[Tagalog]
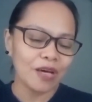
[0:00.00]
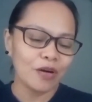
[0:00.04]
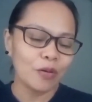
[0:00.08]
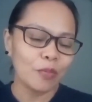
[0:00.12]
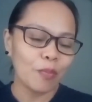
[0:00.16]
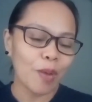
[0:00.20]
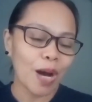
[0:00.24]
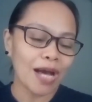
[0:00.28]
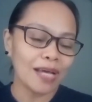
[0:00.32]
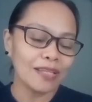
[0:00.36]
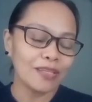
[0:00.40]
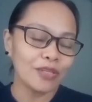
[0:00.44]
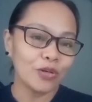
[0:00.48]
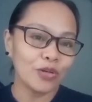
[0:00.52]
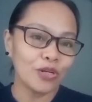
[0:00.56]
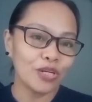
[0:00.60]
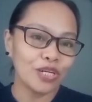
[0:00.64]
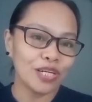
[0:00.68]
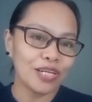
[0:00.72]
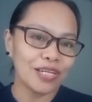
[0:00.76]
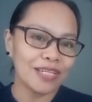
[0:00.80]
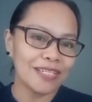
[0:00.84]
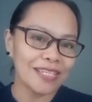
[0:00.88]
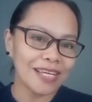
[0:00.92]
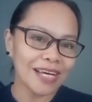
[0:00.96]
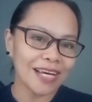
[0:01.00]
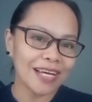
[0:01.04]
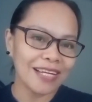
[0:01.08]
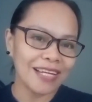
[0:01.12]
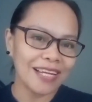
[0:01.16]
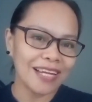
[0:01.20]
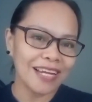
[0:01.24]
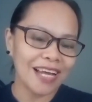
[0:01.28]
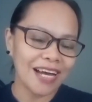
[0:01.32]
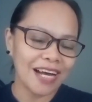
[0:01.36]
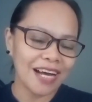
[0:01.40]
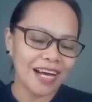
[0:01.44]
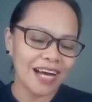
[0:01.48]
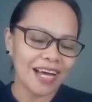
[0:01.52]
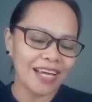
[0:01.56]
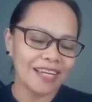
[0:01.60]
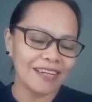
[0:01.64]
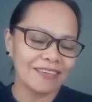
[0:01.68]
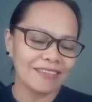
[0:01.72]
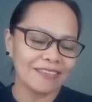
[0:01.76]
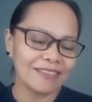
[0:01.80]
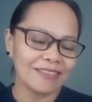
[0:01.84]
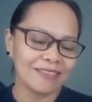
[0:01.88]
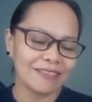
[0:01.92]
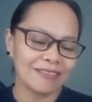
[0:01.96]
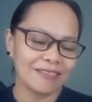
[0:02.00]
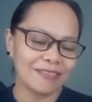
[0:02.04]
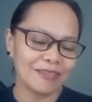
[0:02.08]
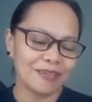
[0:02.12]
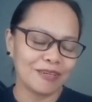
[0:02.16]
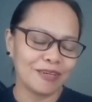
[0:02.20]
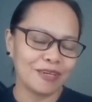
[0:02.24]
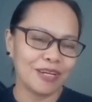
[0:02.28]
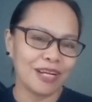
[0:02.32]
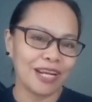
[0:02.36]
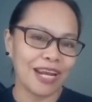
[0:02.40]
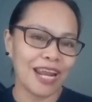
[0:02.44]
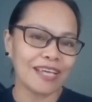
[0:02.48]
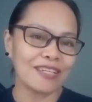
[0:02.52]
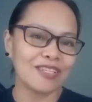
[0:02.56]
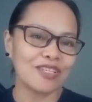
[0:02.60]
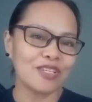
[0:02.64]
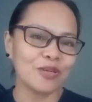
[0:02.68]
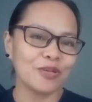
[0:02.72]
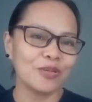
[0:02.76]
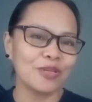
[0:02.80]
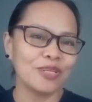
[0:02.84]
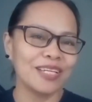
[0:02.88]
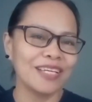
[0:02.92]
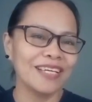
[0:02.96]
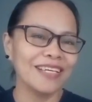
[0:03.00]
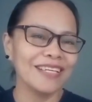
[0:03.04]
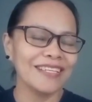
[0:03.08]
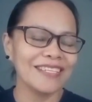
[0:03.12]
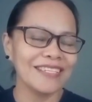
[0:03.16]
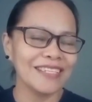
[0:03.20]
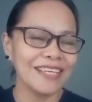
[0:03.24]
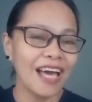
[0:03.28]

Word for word: umaadore sa kanilang ano relasyon.